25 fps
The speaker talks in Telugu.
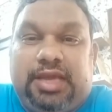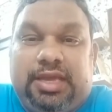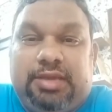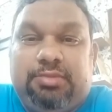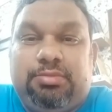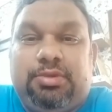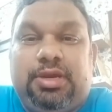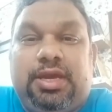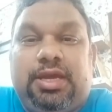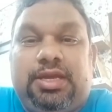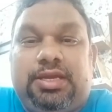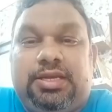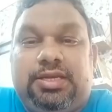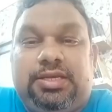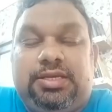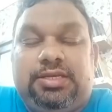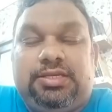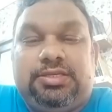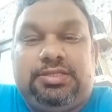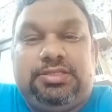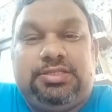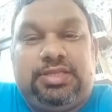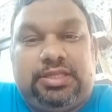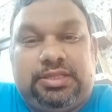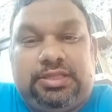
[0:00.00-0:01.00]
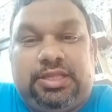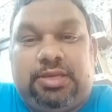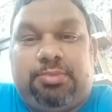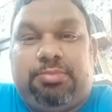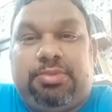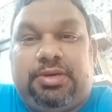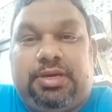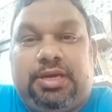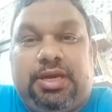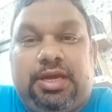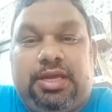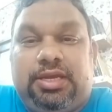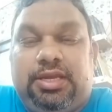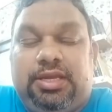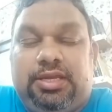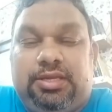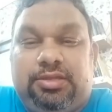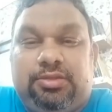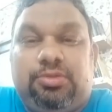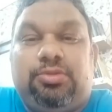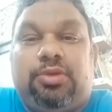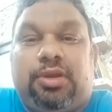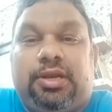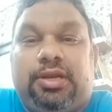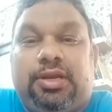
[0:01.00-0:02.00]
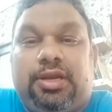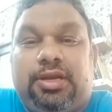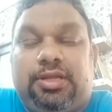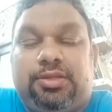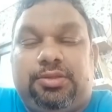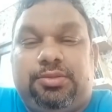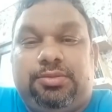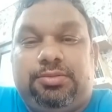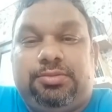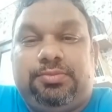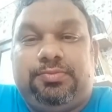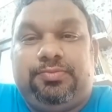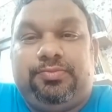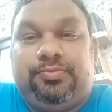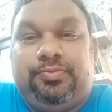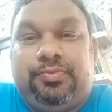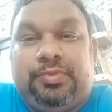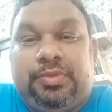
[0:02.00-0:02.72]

టైం కానీ సందర్భం కానీ దొరకలేదు